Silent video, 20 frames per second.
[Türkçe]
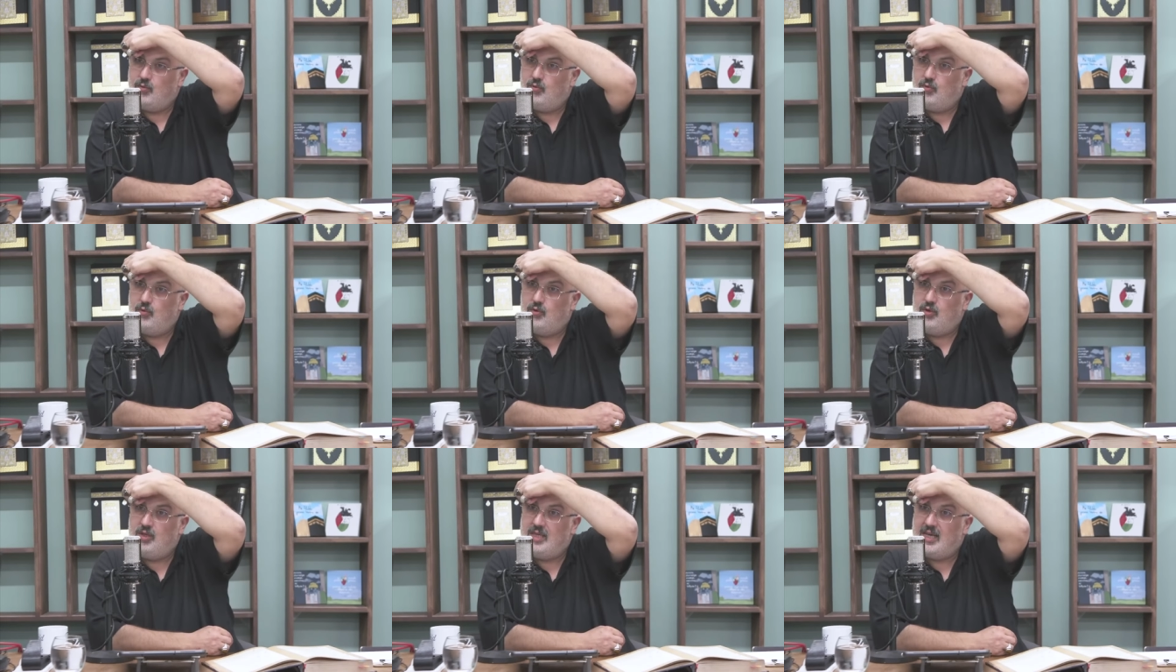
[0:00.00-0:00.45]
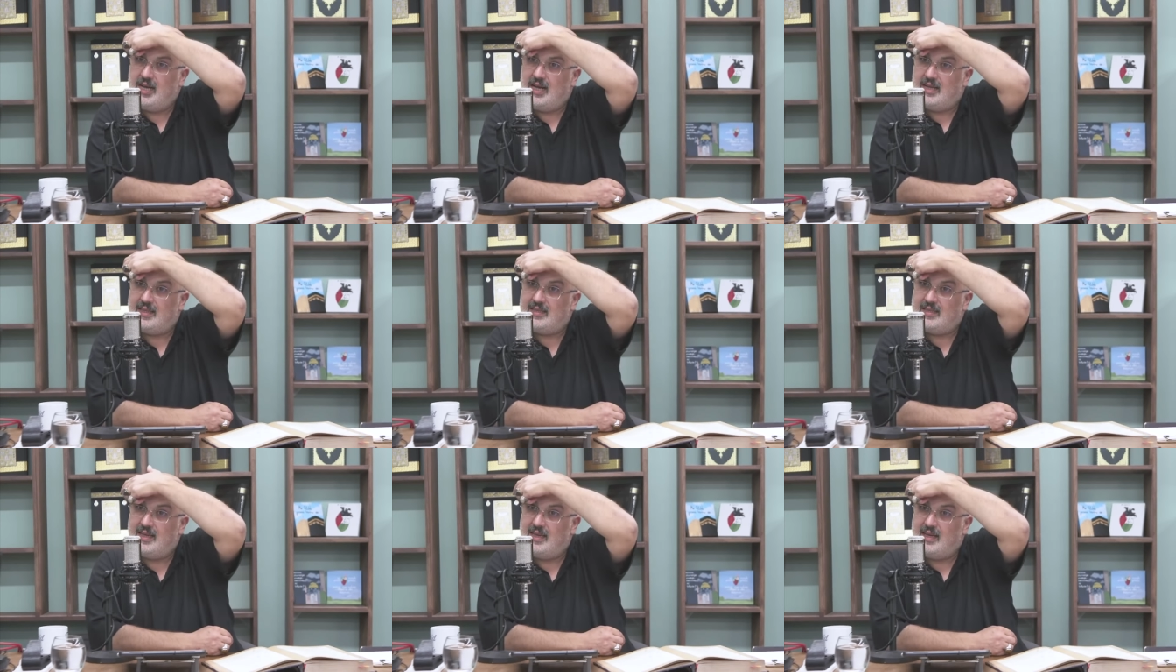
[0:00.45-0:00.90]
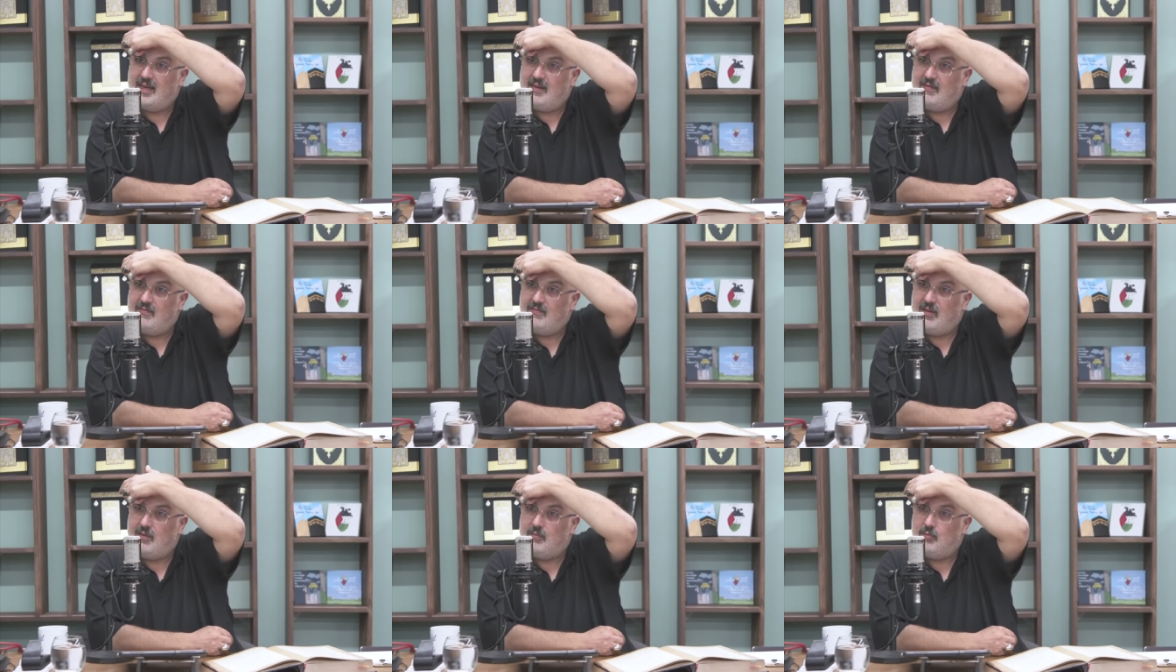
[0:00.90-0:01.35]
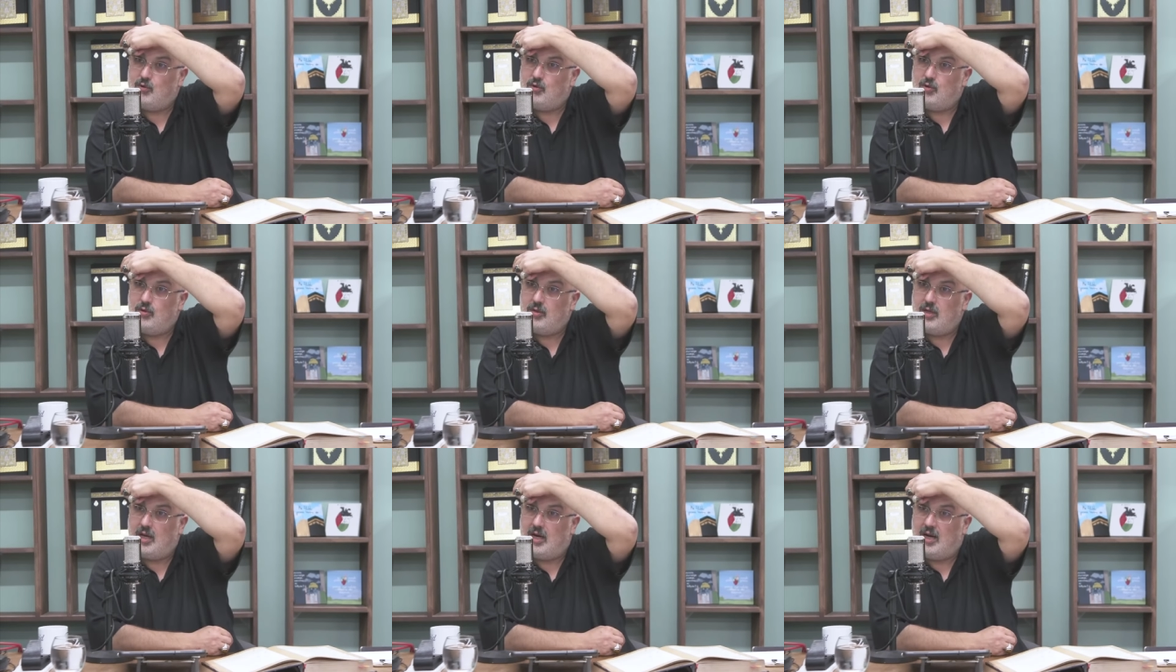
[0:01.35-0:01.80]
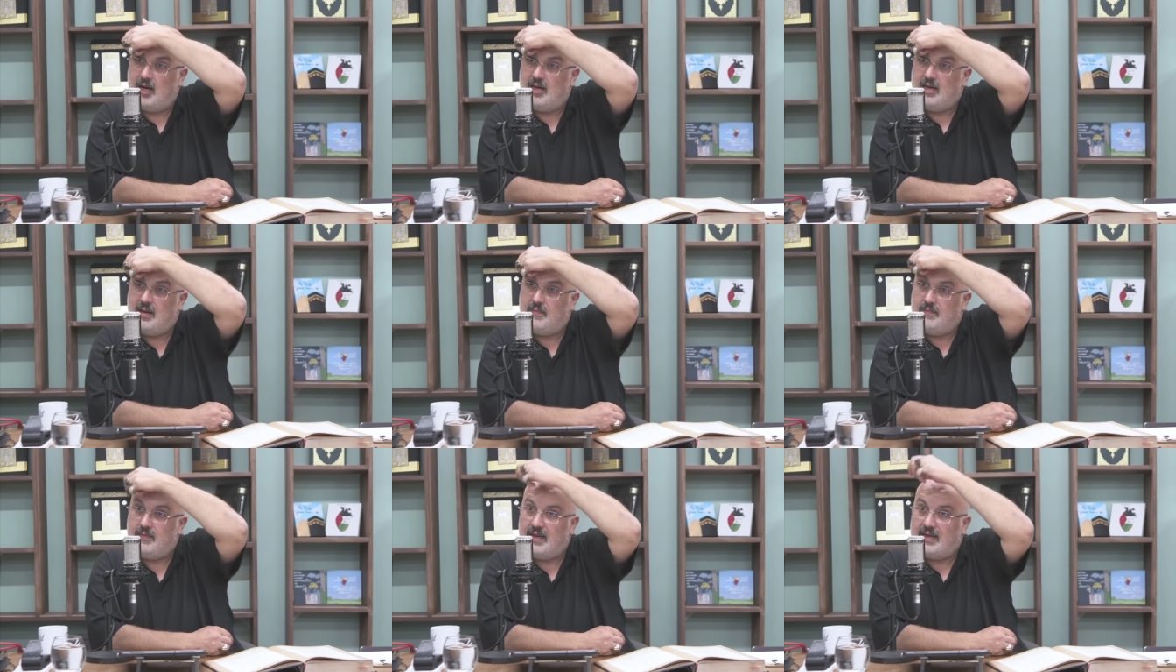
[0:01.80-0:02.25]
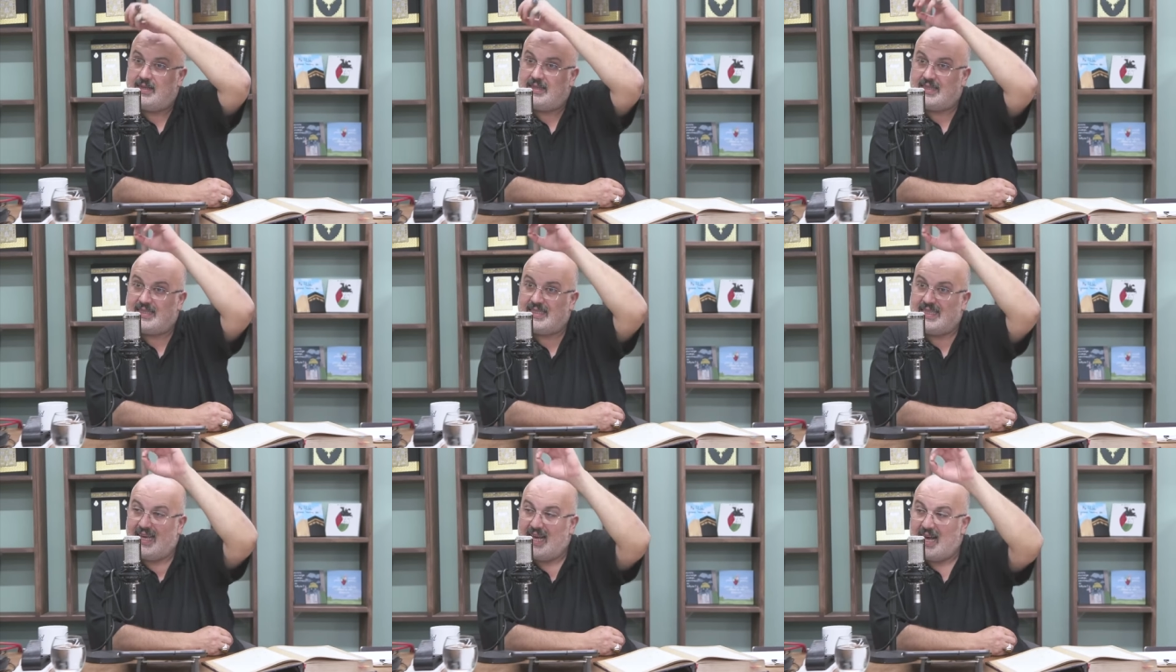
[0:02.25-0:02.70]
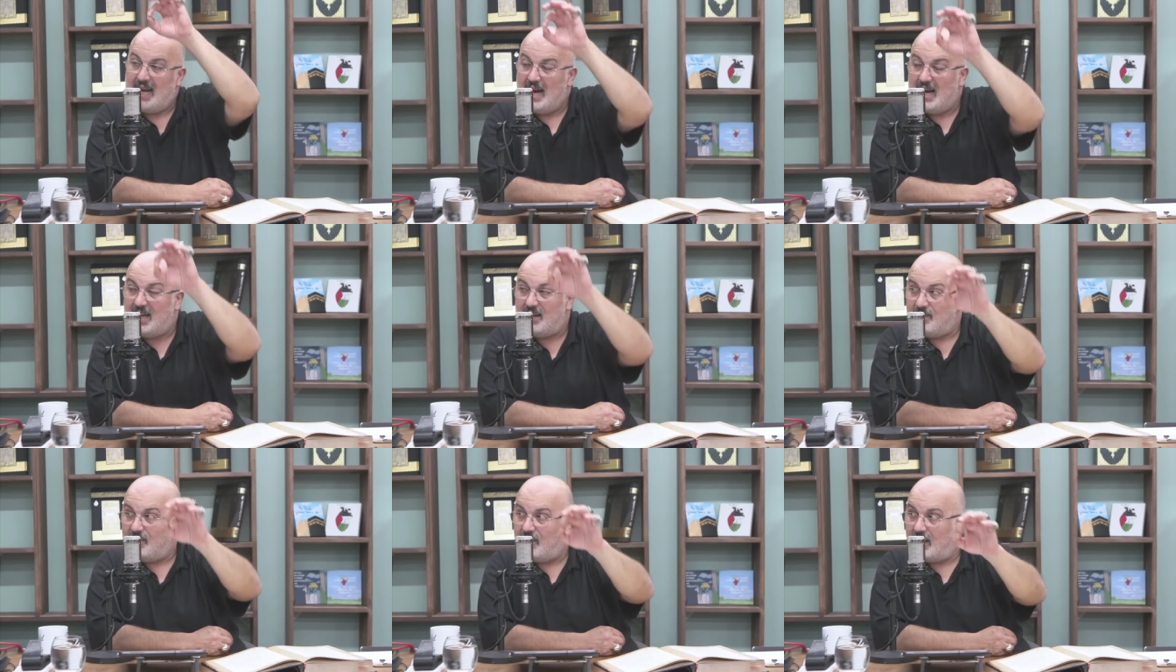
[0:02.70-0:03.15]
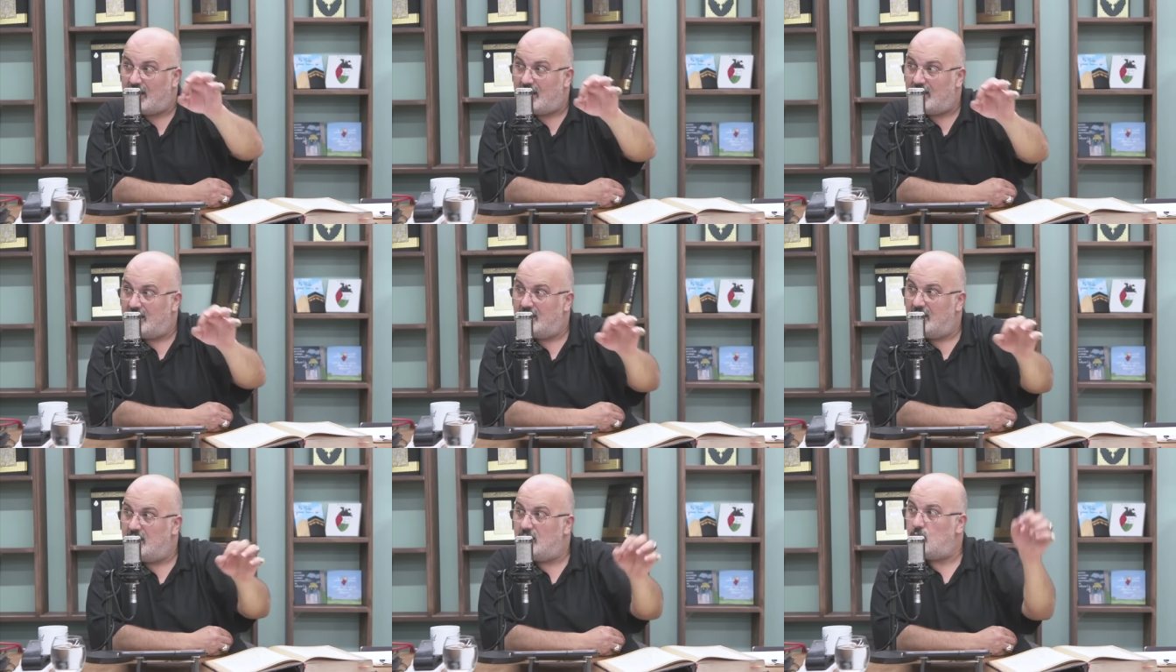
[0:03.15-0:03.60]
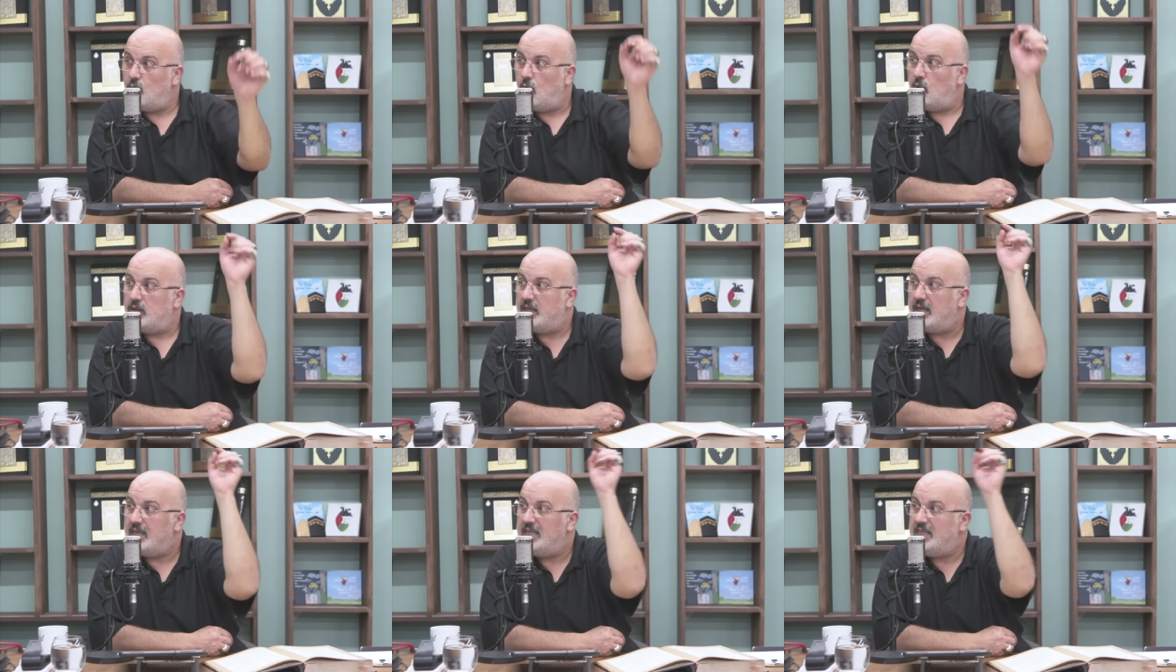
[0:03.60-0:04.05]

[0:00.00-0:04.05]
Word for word: dünyada ve bütün alemlerdeki her varlığın ona